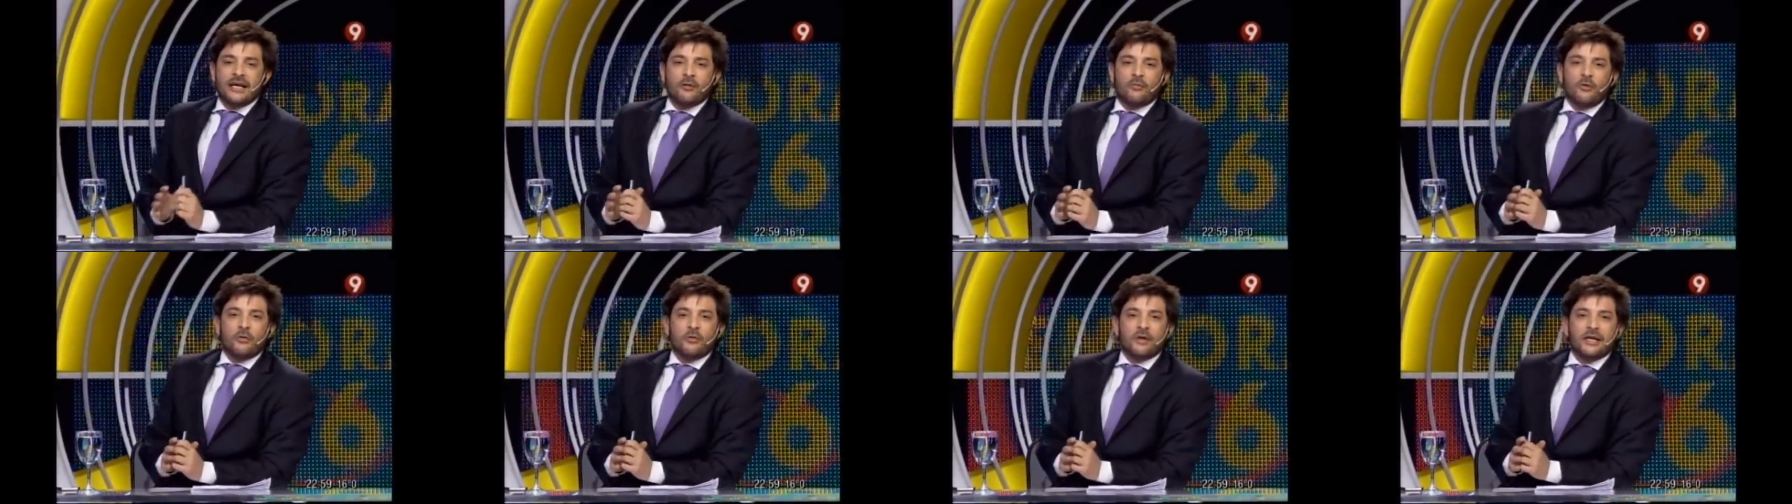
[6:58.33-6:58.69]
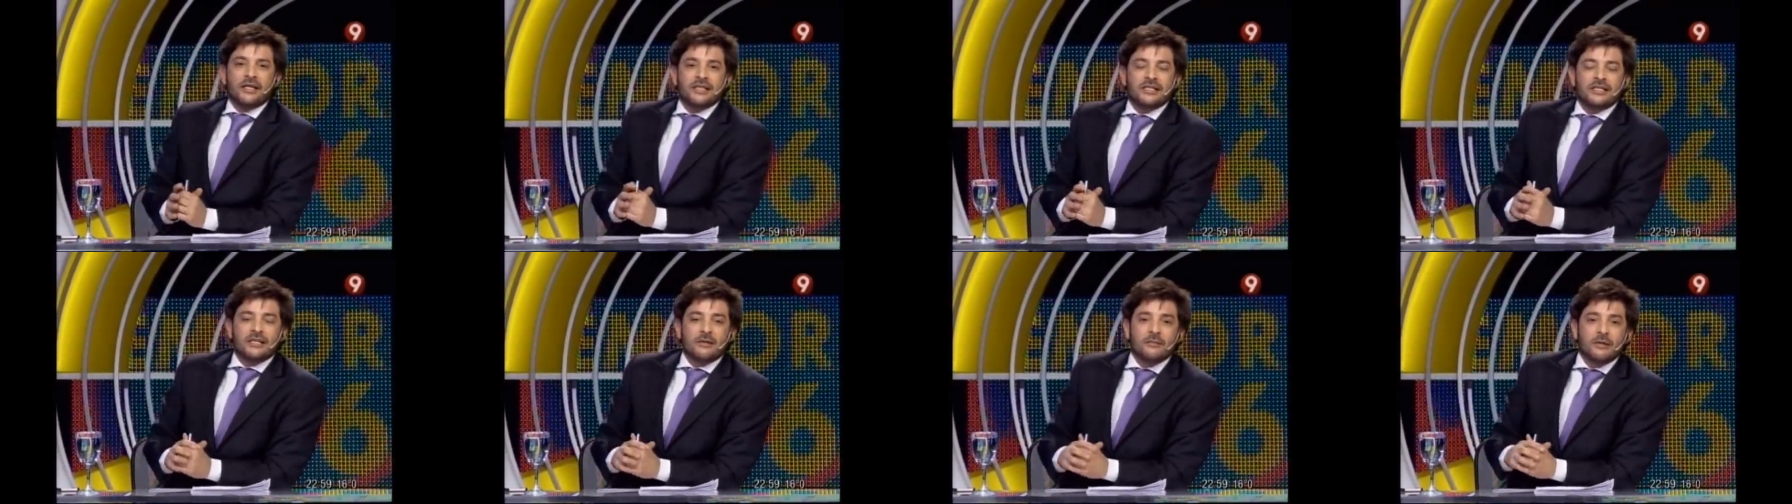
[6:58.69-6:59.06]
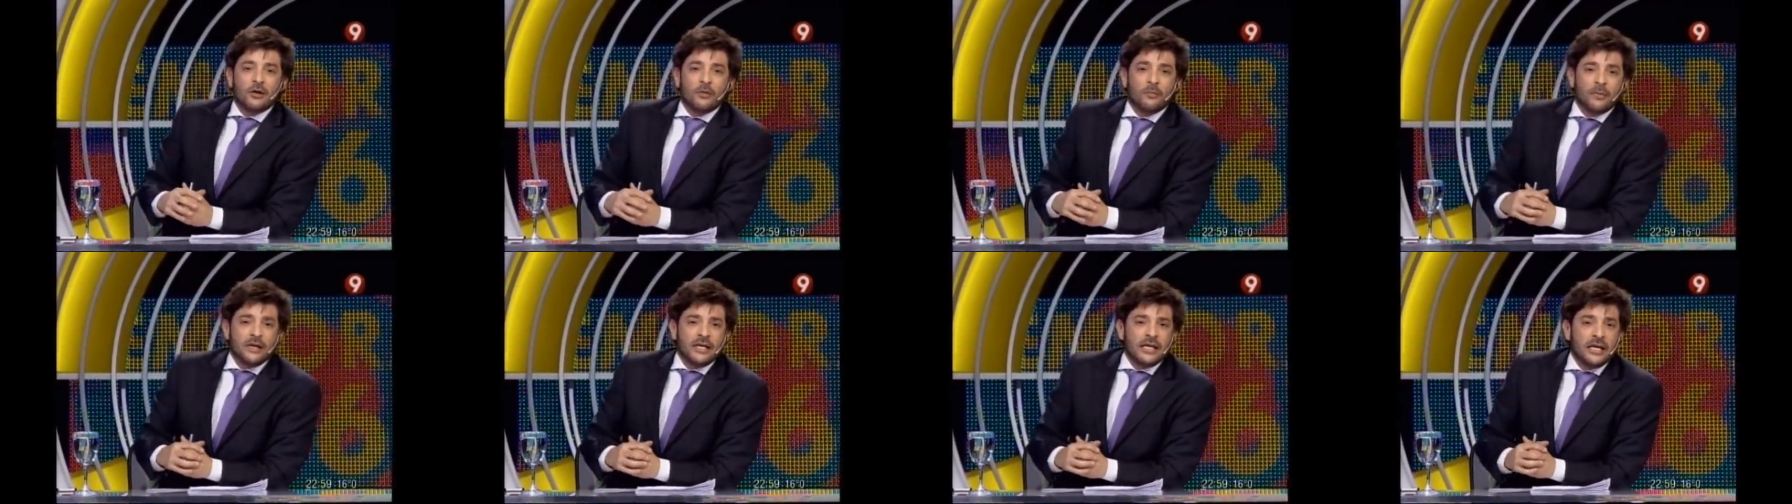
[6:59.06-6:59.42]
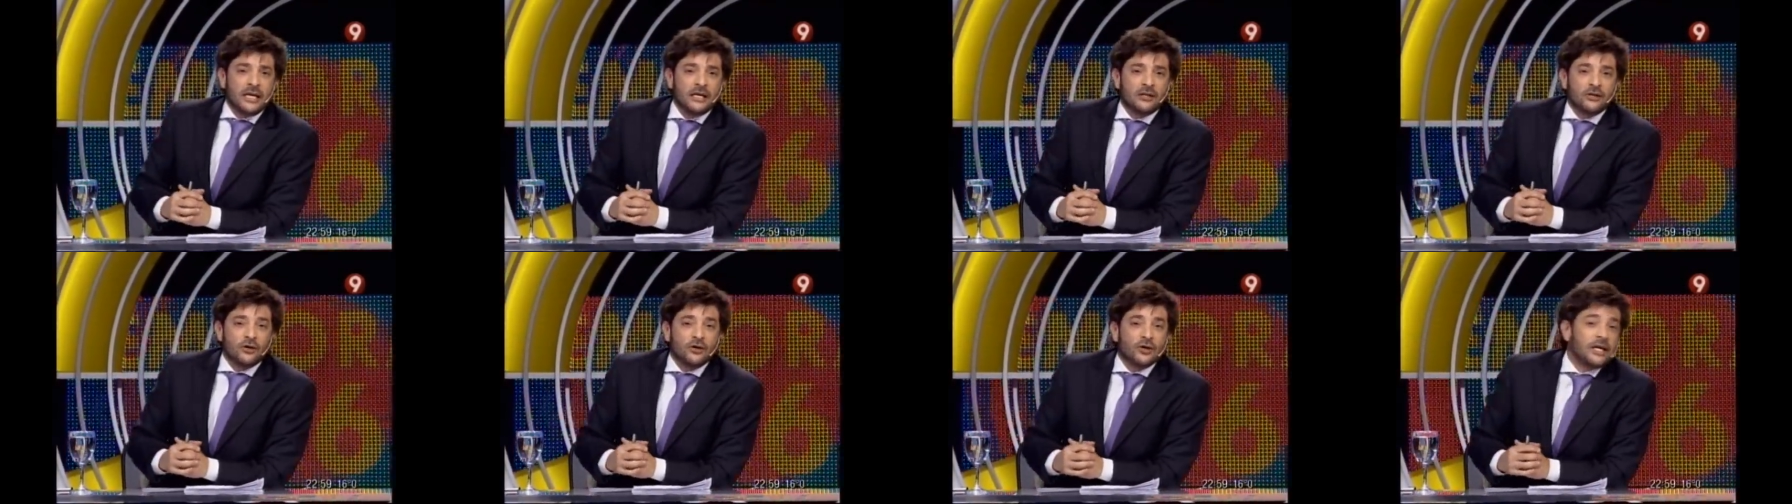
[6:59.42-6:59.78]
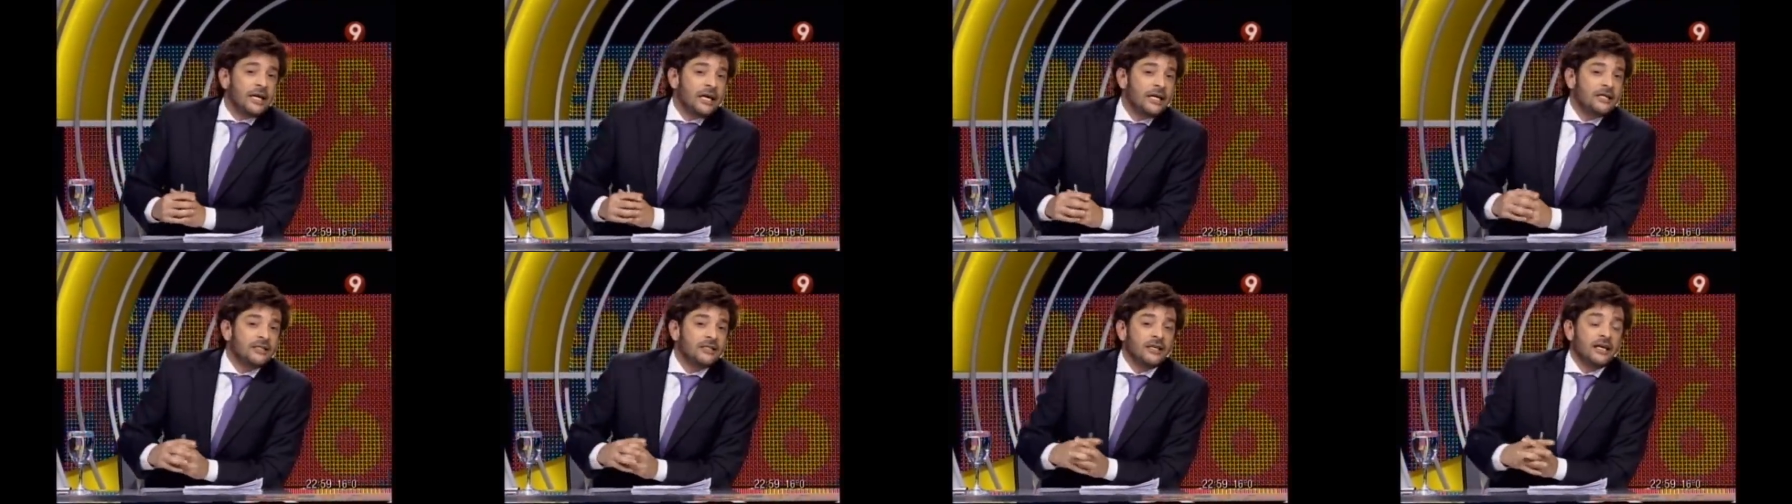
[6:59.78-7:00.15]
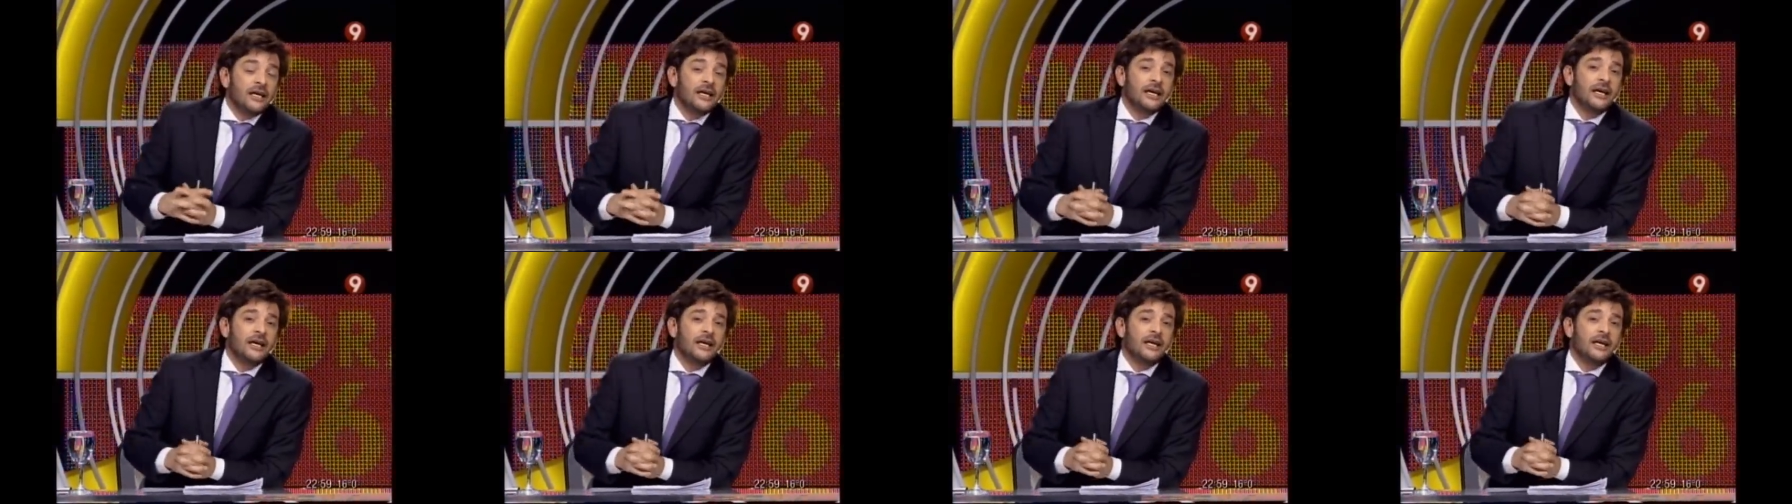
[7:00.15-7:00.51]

como bien dice mi compañerito, que es eh,